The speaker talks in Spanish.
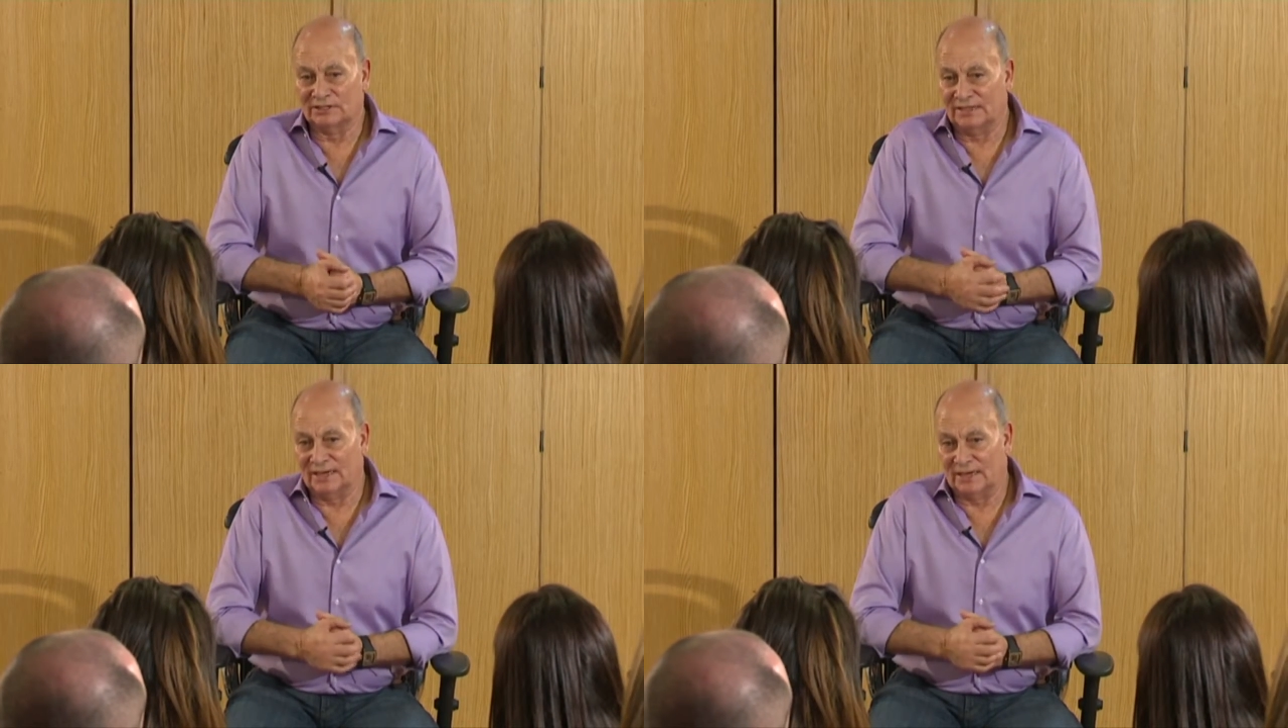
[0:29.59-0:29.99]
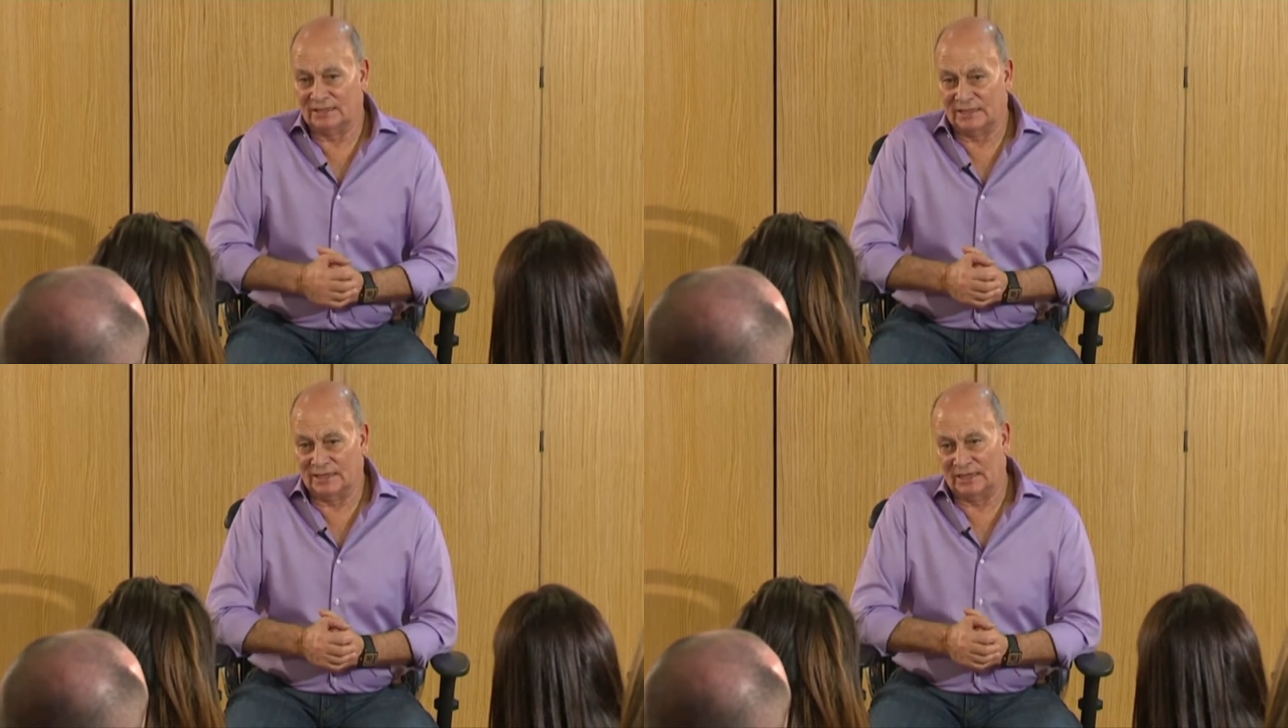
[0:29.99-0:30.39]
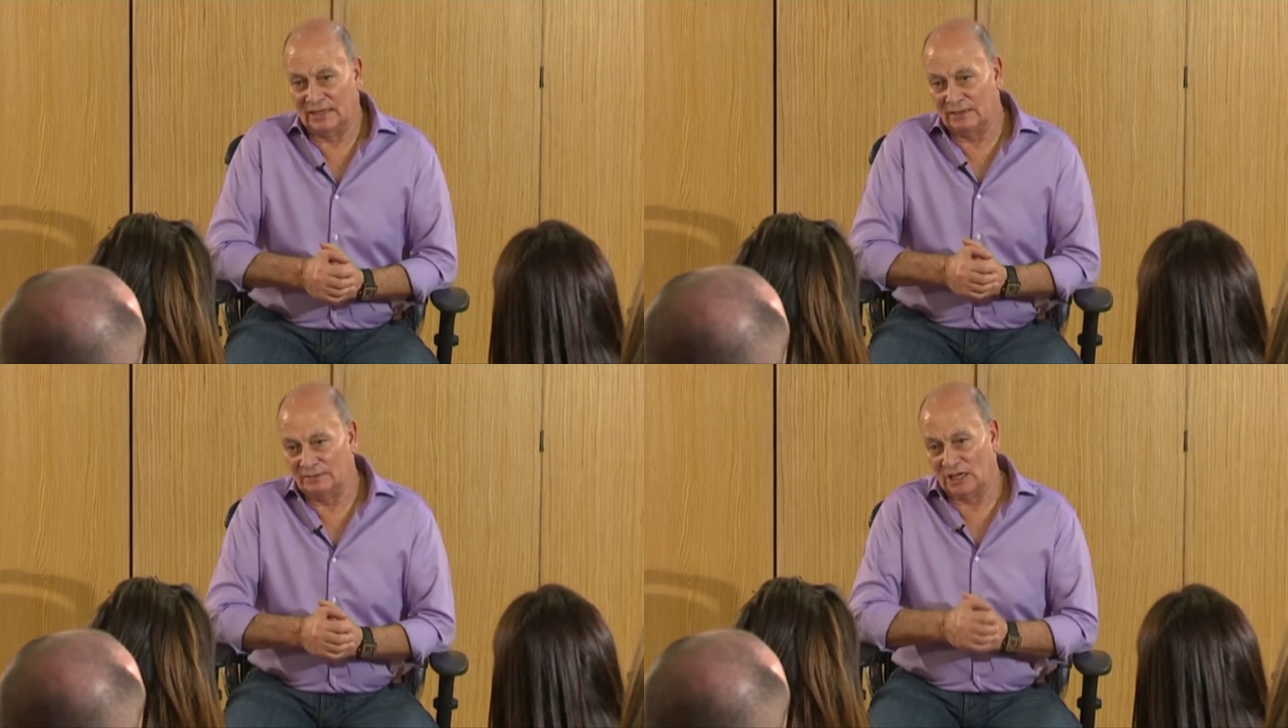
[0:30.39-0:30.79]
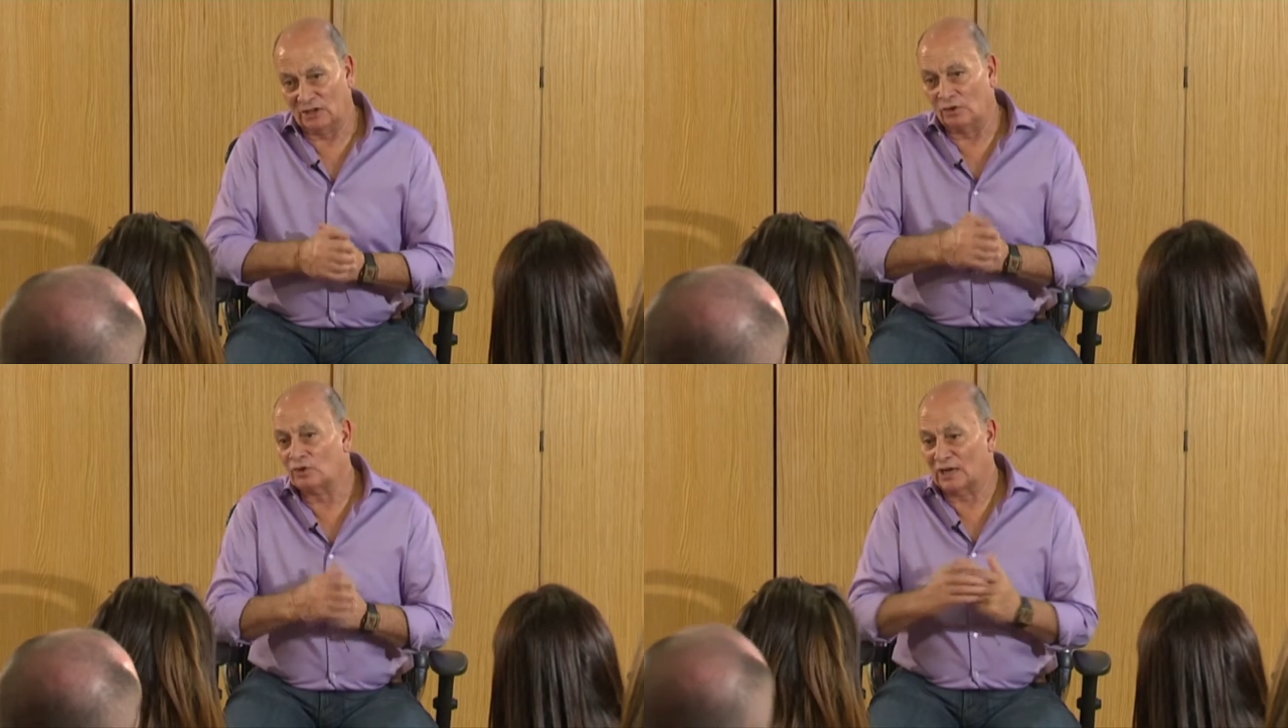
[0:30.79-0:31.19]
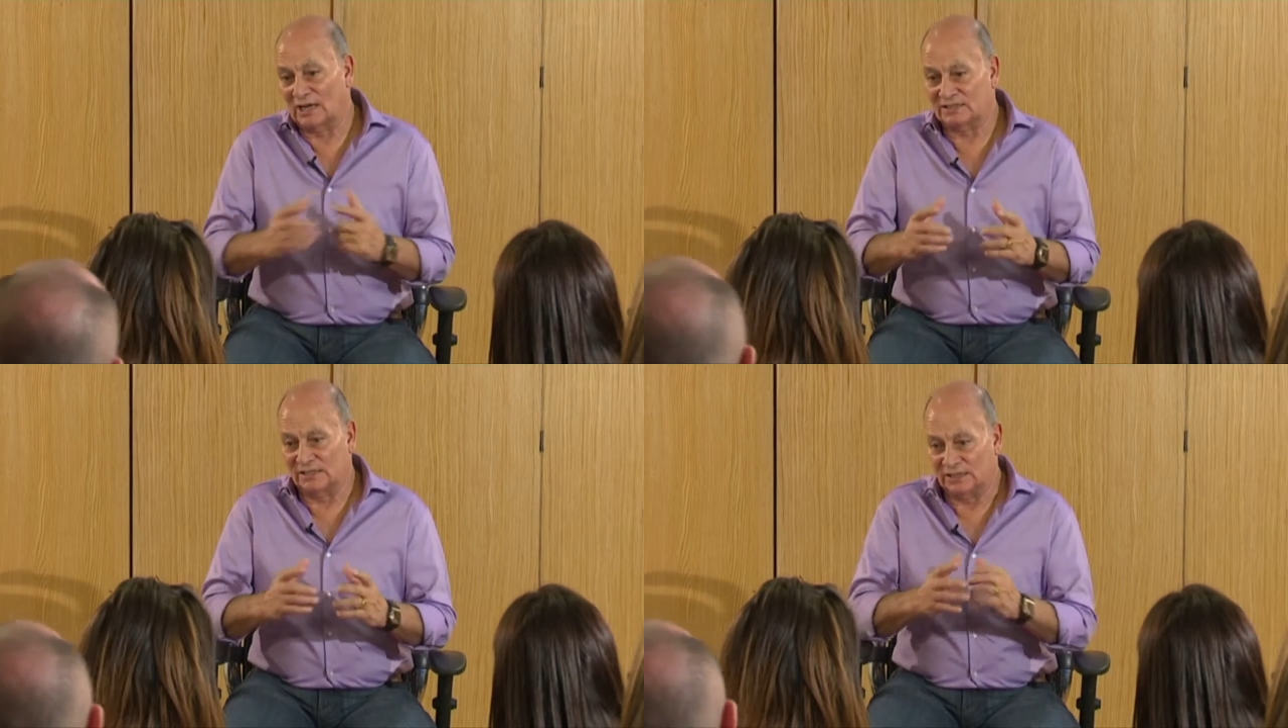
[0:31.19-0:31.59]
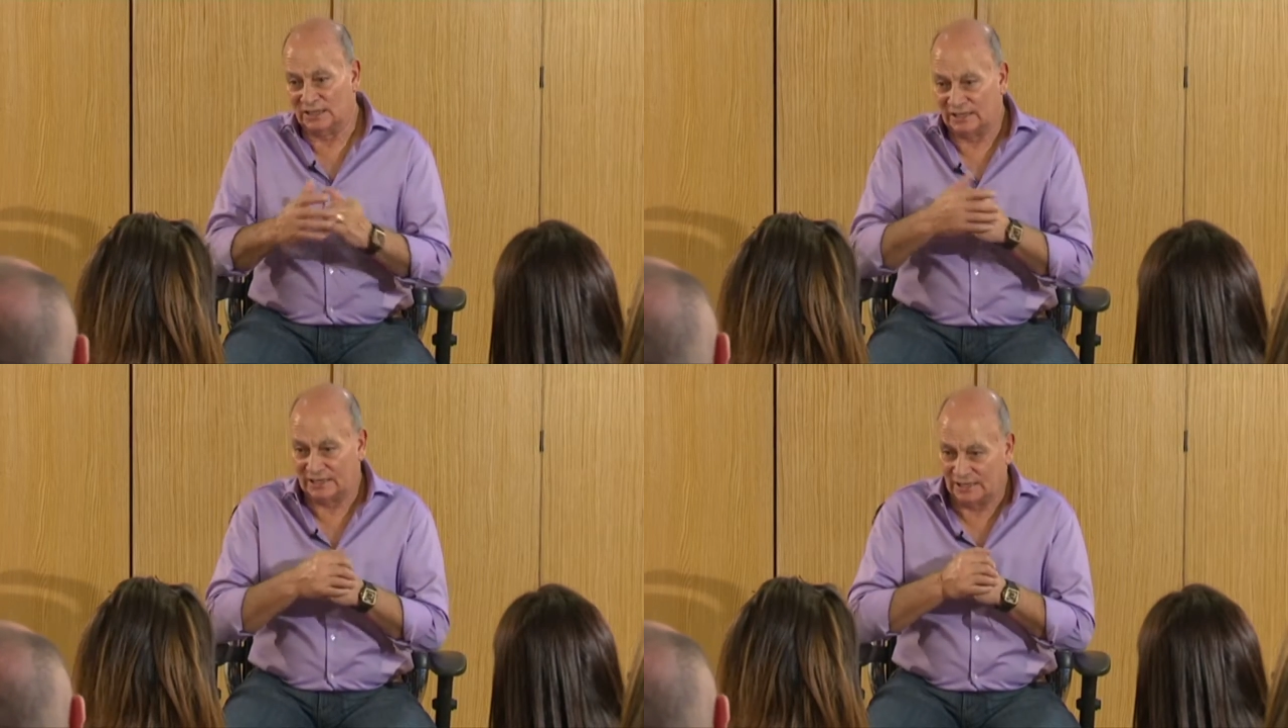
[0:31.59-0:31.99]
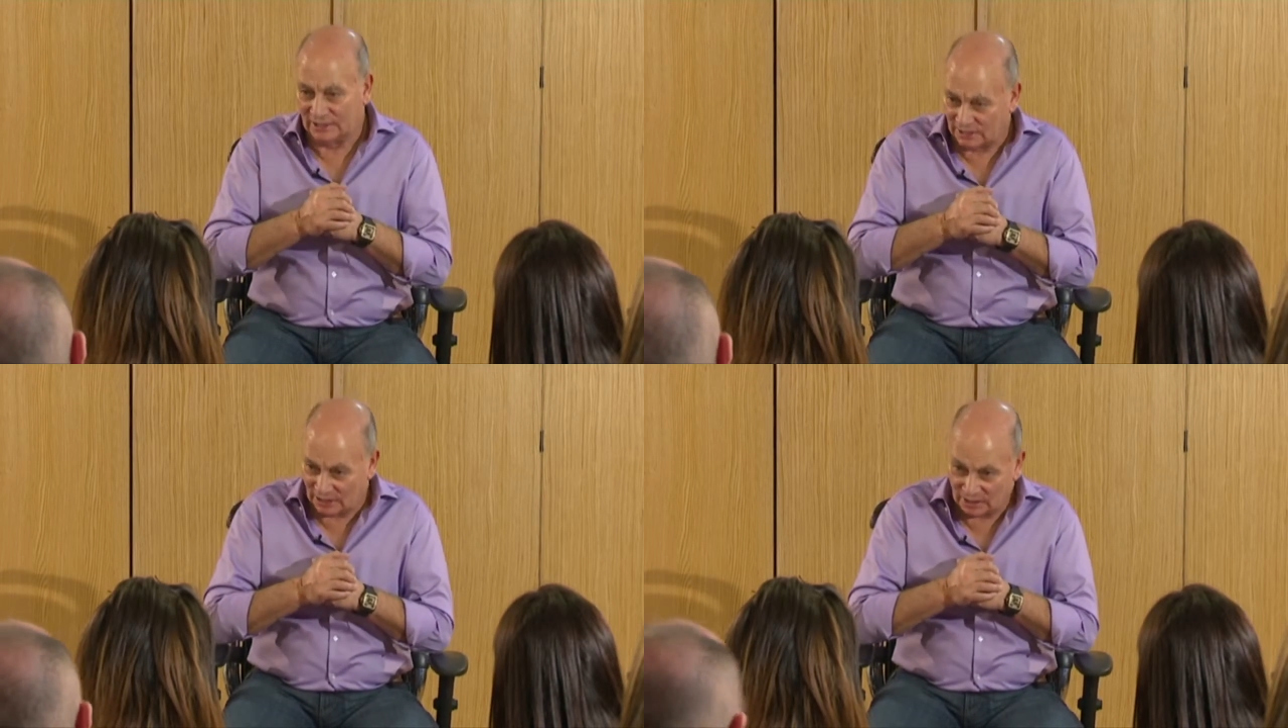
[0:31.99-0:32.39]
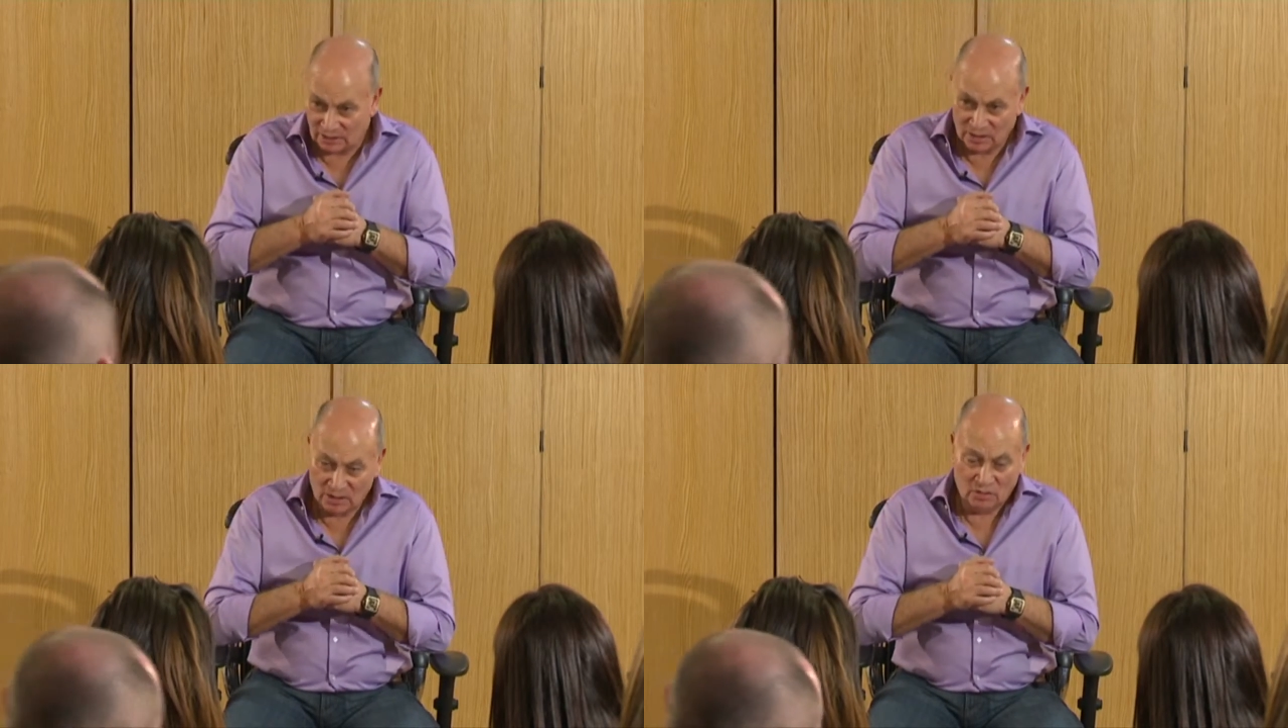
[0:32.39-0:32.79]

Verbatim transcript: decía que había dos clases de dirigente.